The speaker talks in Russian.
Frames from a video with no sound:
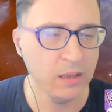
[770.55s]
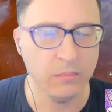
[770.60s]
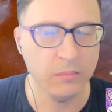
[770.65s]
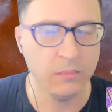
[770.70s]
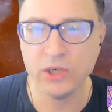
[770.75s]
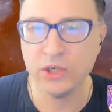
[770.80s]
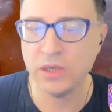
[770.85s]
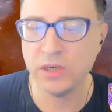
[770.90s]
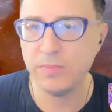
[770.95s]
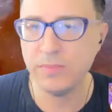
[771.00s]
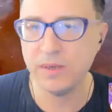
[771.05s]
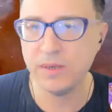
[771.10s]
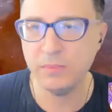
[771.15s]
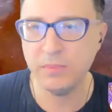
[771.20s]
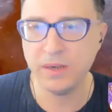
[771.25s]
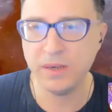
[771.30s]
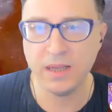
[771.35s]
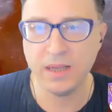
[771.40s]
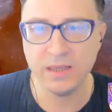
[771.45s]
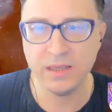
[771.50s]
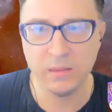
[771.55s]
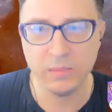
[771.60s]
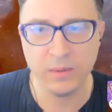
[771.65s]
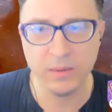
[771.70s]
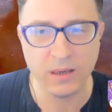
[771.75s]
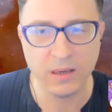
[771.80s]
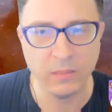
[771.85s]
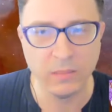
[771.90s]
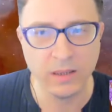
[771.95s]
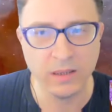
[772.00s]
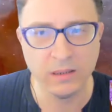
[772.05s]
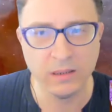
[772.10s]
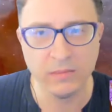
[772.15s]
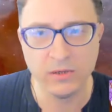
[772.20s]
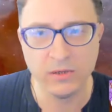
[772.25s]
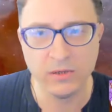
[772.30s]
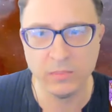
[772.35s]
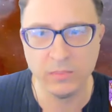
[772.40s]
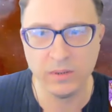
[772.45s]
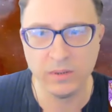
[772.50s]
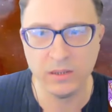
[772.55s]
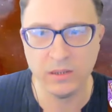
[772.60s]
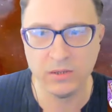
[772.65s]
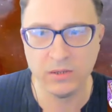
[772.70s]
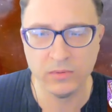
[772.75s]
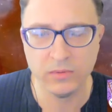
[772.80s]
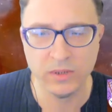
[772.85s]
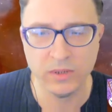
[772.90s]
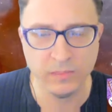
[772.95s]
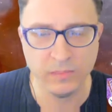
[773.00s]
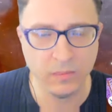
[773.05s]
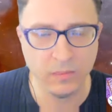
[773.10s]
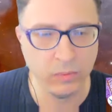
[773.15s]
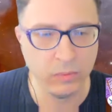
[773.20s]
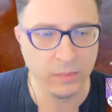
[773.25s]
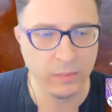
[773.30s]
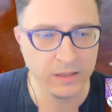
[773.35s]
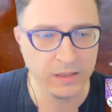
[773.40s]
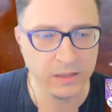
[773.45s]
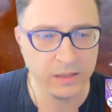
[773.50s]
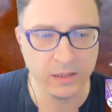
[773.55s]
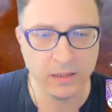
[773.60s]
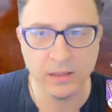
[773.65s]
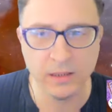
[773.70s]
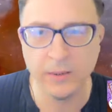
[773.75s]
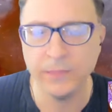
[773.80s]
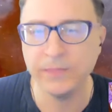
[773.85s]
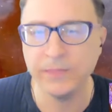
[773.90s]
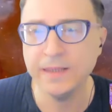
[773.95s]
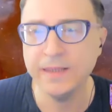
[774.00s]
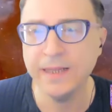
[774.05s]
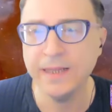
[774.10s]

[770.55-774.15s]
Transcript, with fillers: большие предприятия перерабатывающие поддерживают, типа буматики, да.